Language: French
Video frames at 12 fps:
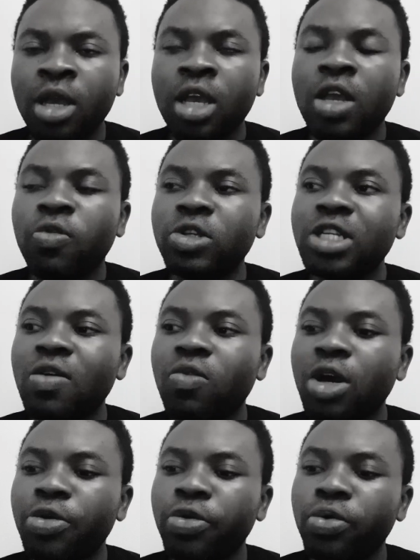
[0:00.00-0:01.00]
Il faut
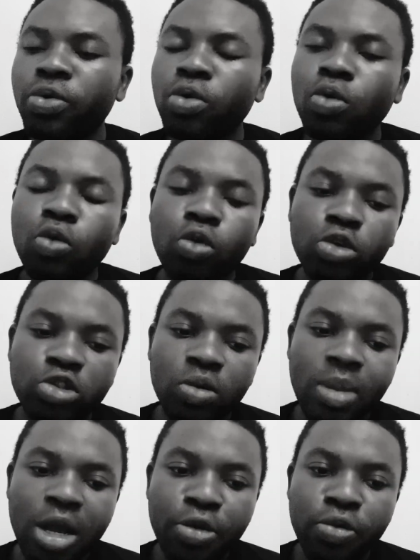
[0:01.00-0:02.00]
savoir que
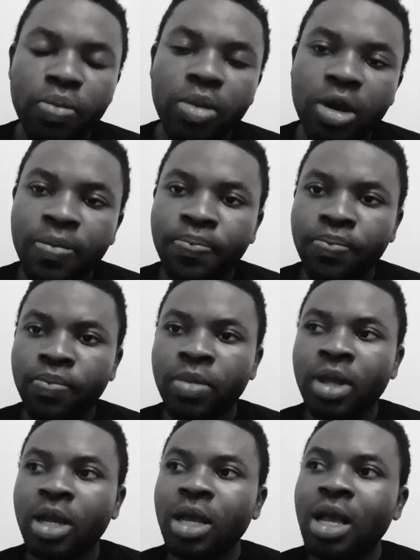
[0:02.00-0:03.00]
l'ossement humain
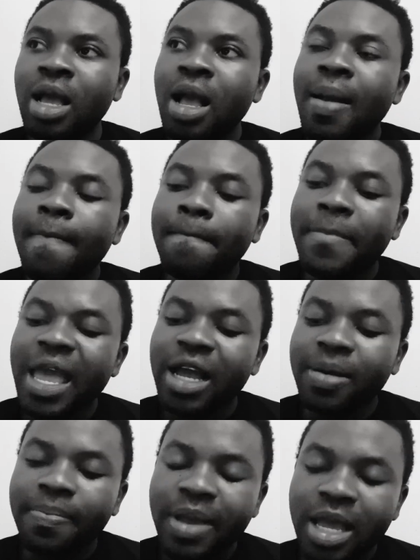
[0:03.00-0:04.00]

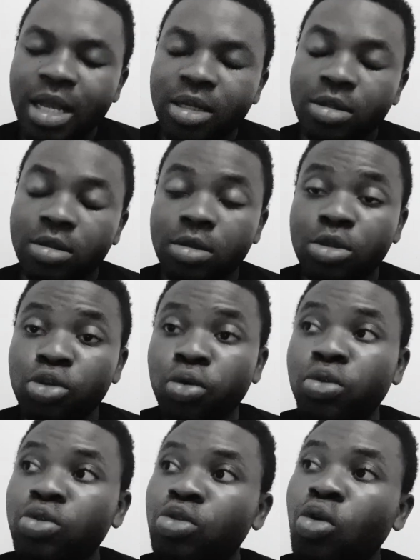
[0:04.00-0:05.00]
permet de
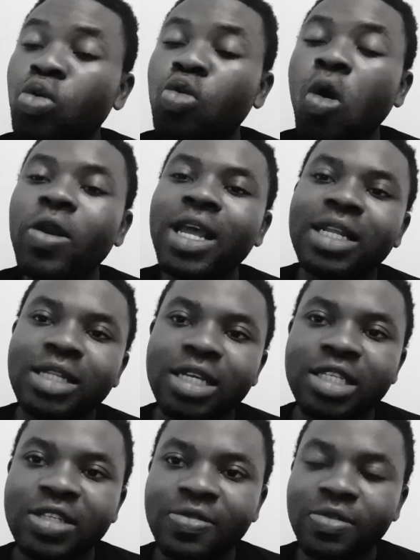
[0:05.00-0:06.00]
se connecter
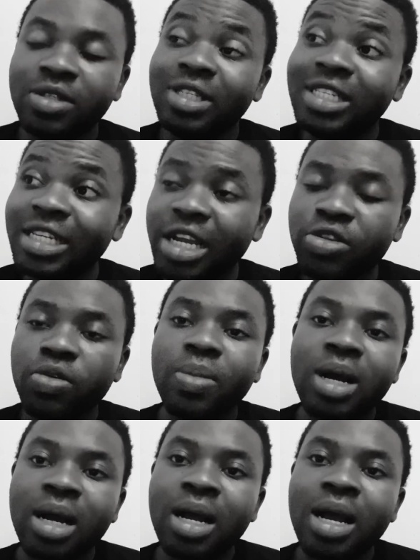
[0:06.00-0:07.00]

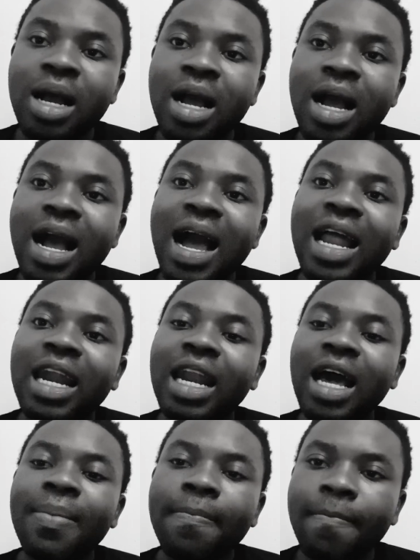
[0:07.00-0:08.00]
directement à
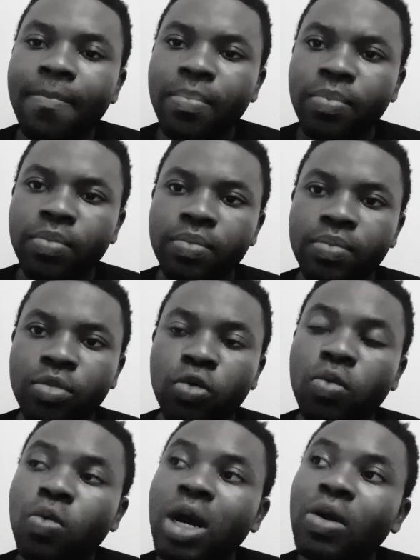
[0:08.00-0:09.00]
l'âme
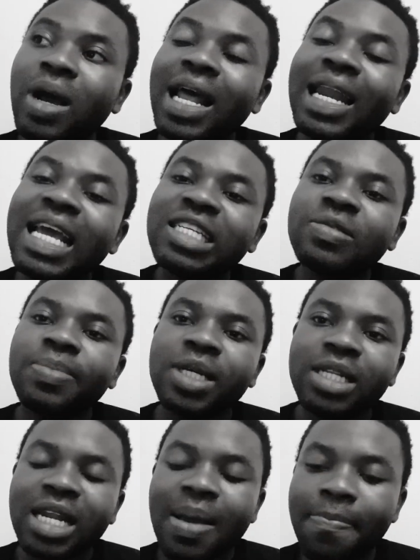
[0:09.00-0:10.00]
ou alors à l'esprit
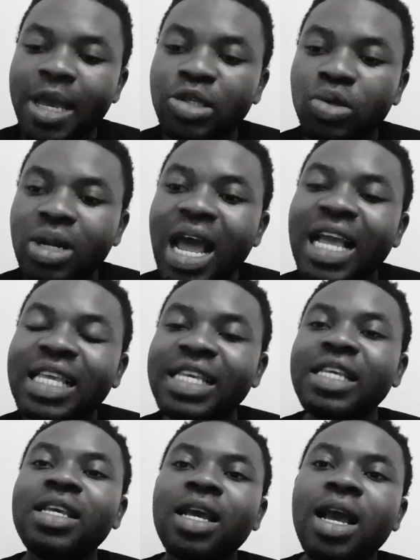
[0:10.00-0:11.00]
de la personne à
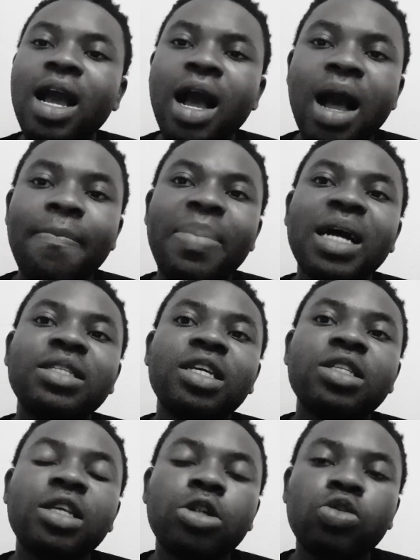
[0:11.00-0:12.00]
qui appartient
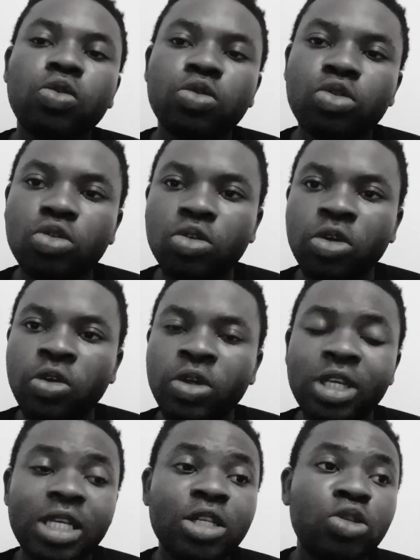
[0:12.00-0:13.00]
cet os
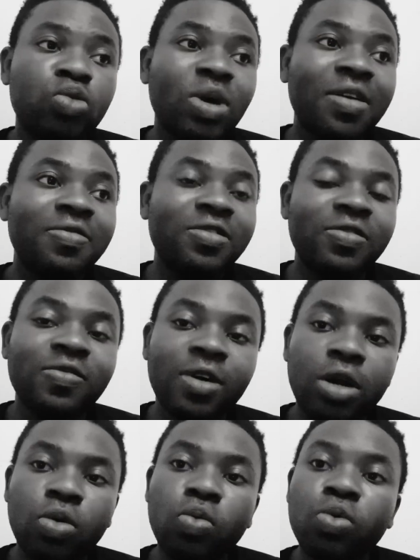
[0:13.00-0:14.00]
qu'il soit
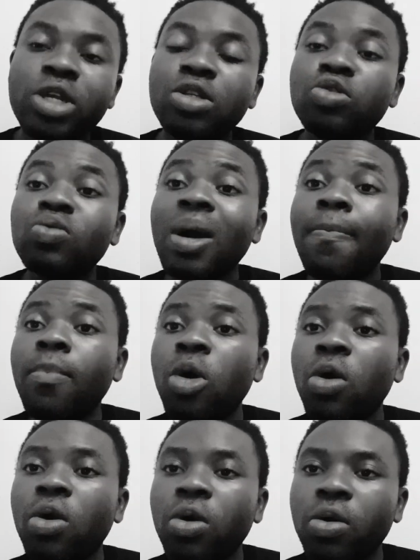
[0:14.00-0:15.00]
vivant ou qu'il soit
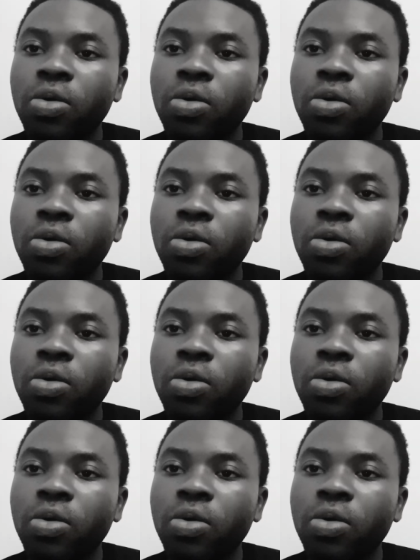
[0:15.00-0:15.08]
mort.